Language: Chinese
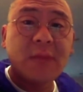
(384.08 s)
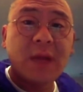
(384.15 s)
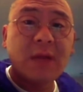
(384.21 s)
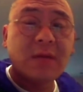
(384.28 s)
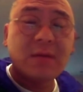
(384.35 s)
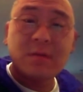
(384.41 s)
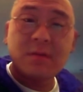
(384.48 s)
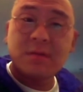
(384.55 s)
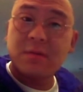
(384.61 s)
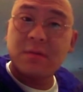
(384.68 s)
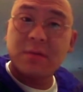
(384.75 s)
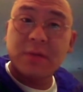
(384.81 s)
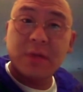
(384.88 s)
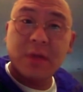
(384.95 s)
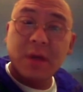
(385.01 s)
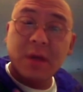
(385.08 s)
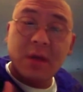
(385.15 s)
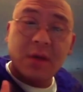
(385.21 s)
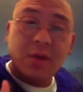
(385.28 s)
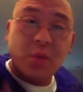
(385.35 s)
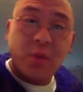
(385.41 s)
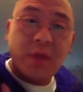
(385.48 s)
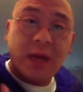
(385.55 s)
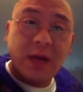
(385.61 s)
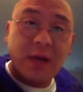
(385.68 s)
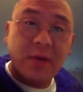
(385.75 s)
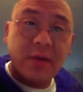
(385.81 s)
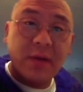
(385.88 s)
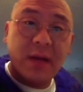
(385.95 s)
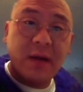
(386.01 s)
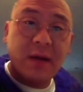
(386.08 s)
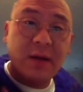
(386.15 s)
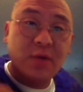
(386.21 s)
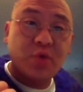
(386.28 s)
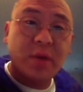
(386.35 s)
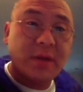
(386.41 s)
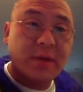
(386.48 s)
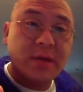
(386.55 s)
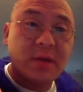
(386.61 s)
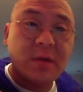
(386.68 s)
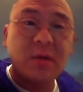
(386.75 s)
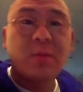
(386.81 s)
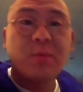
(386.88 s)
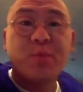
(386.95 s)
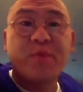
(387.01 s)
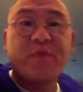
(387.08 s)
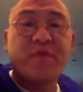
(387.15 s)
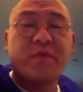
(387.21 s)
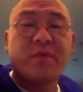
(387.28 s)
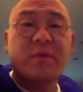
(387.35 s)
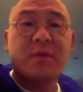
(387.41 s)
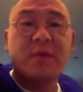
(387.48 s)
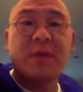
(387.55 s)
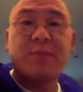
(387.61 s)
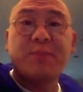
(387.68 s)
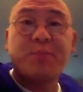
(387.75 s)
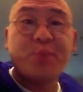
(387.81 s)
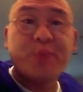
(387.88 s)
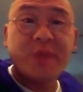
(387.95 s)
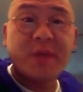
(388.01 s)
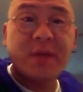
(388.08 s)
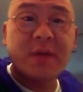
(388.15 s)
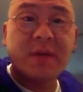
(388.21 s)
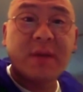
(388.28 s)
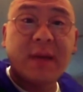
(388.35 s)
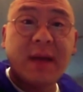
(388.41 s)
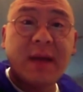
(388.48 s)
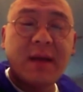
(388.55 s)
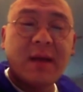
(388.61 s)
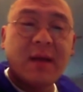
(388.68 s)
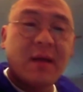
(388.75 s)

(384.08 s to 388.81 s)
啊，就是赌场就是这样的，专治各种不服。你不信是吧？